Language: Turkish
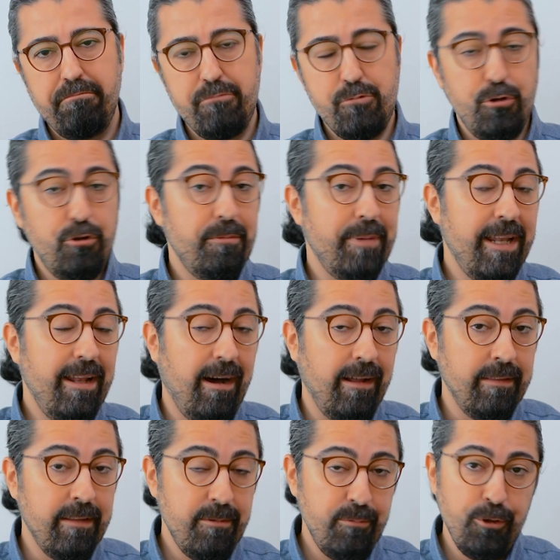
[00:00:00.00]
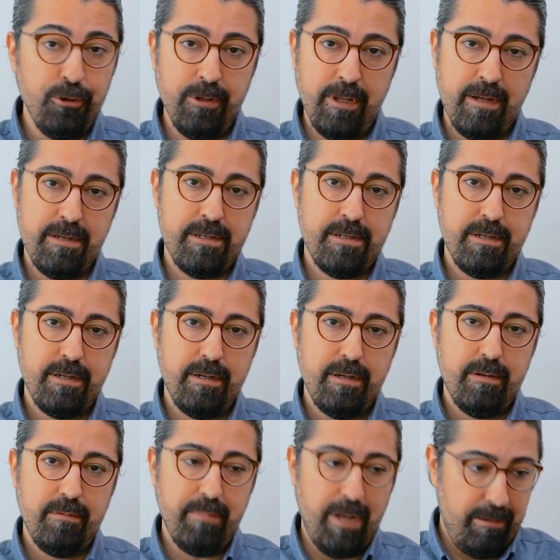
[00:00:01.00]
Çünkü beni anlamıyorlar.
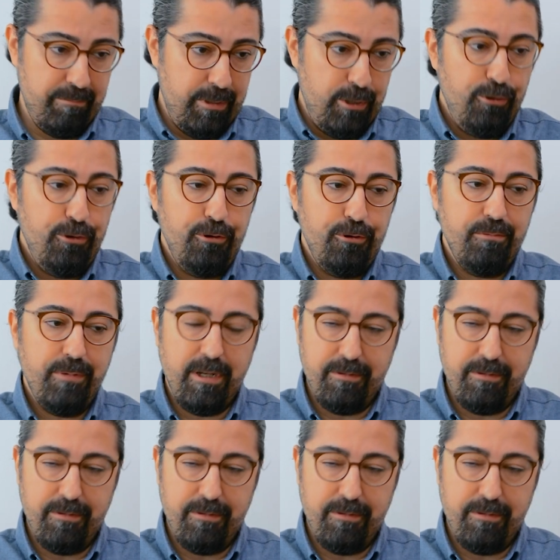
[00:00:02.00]
Ben biliyorum